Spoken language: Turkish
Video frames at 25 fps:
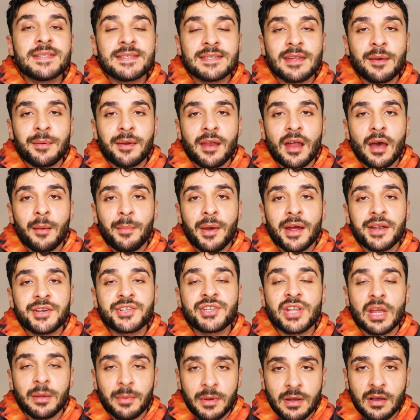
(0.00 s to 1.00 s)
size beraber
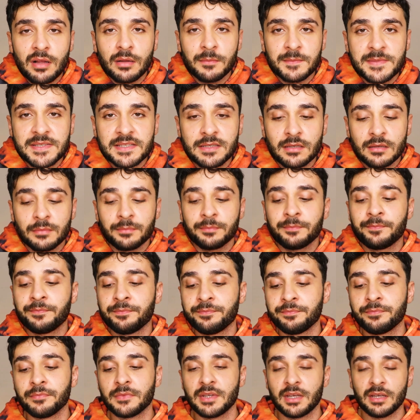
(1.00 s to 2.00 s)
şeye bakalım istedim
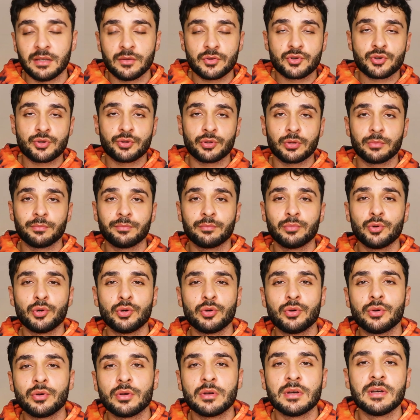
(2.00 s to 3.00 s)
diye düşündüm.
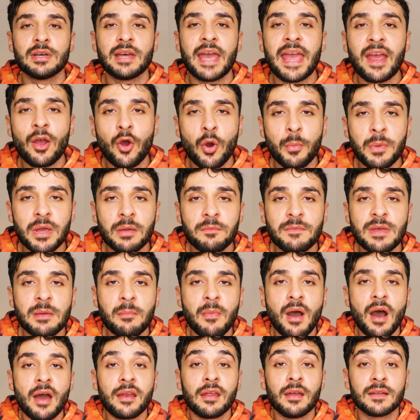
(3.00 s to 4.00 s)
Bu e, en komik
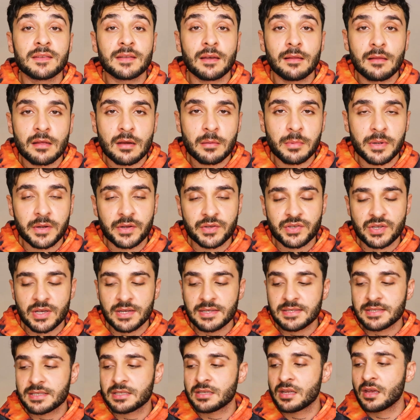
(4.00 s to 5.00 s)
mimari hatalara
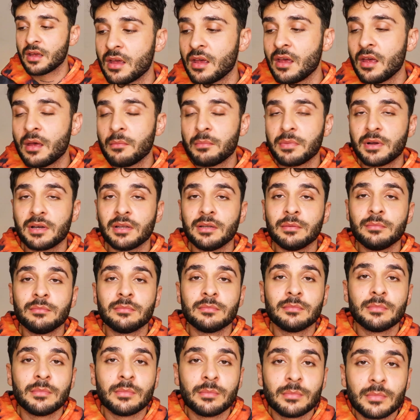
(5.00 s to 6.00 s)
bakacağız.
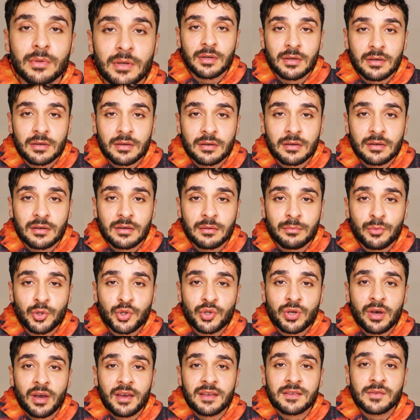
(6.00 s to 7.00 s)
Bakalım e,
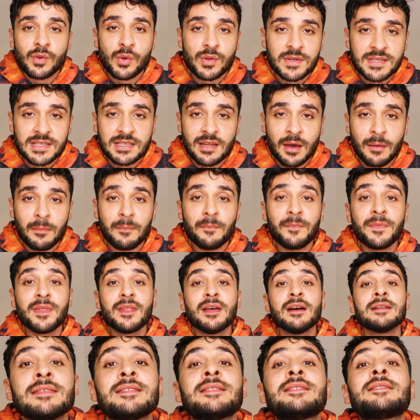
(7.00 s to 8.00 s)
müteahhit olsam
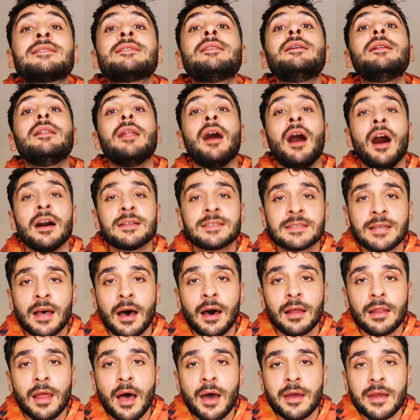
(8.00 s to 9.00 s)
nasıl
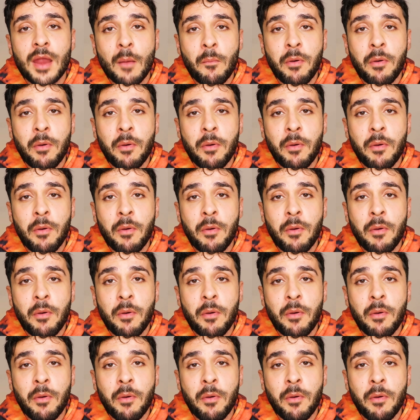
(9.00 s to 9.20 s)
hatalar